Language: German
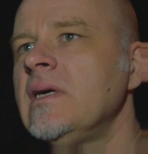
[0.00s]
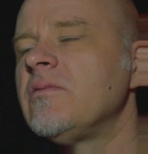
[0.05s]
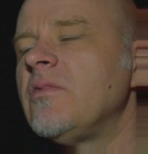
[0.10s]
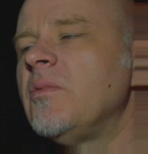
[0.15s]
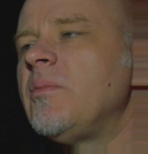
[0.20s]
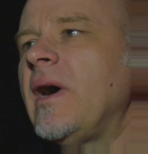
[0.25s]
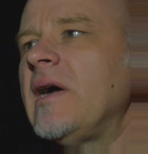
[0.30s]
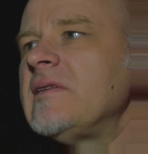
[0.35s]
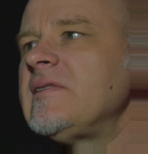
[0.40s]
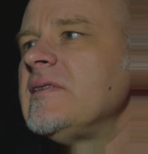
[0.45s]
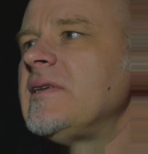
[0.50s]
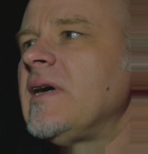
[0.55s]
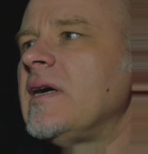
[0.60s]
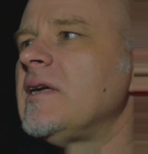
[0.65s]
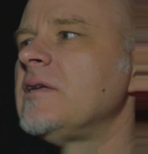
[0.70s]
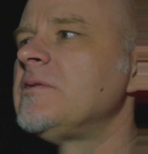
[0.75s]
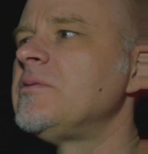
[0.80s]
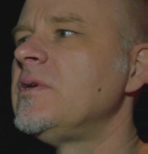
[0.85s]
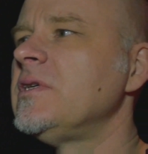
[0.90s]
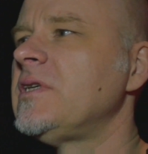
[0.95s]
wobei sie da
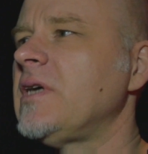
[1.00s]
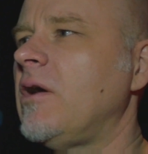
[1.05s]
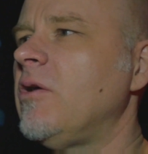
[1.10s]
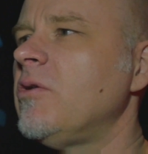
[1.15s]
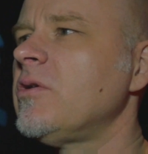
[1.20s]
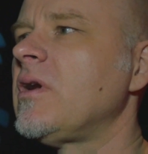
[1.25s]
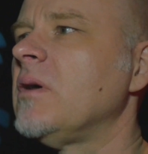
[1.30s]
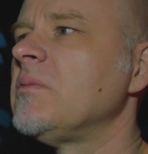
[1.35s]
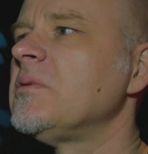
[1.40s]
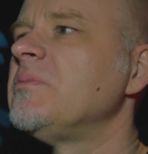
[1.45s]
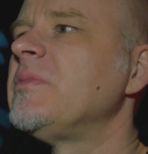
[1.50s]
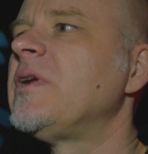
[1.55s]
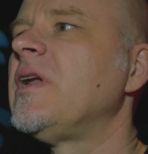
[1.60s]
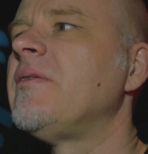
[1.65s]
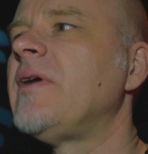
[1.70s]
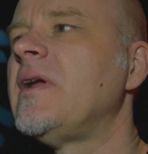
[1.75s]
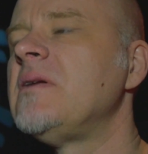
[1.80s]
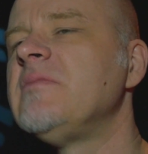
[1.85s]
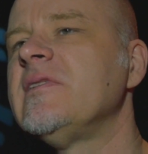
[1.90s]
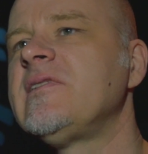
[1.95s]
natürlich auch, glaube ich,
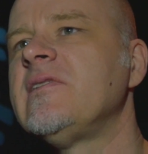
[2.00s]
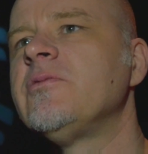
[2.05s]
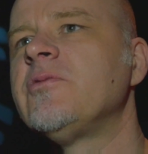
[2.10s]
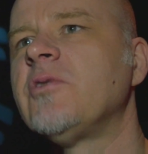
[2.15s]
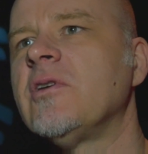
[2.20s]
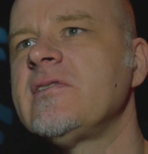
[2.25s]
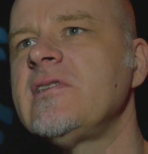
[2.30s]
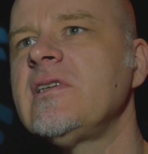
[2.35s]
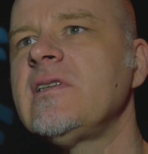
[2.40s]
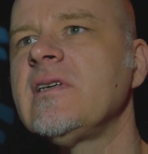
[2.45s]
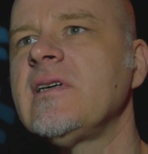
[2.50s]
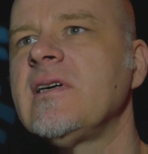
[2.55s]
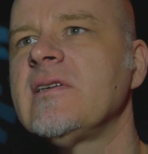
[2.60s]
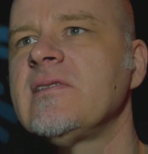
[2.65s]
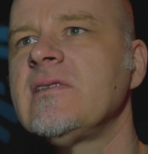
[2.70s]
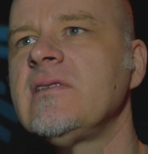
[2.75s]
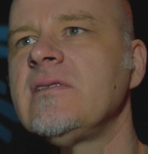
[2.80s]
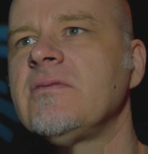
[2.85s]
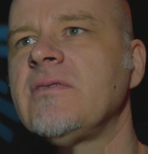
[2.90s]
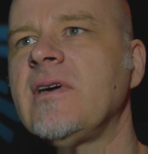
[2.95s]
mittlerweile ein bisschen vorsichtiger
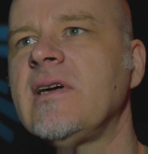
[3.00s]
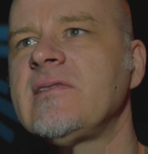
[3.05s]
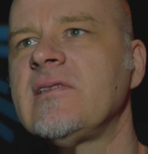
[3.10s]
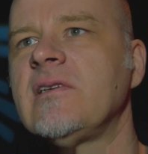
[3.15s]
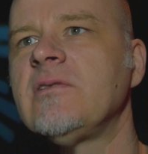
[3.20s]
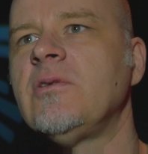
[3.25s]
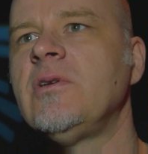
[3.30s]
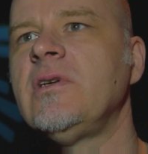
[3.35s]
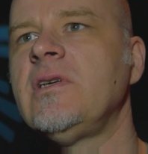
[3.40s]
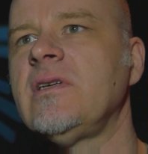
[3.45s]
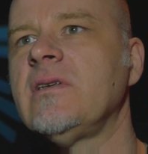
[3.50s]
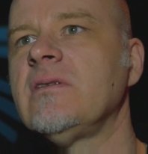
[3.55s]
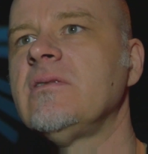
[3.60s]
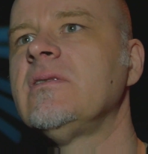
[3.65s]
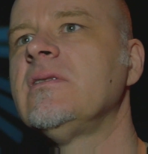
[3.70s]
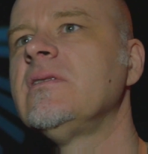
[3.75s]
sind, weil es natürlich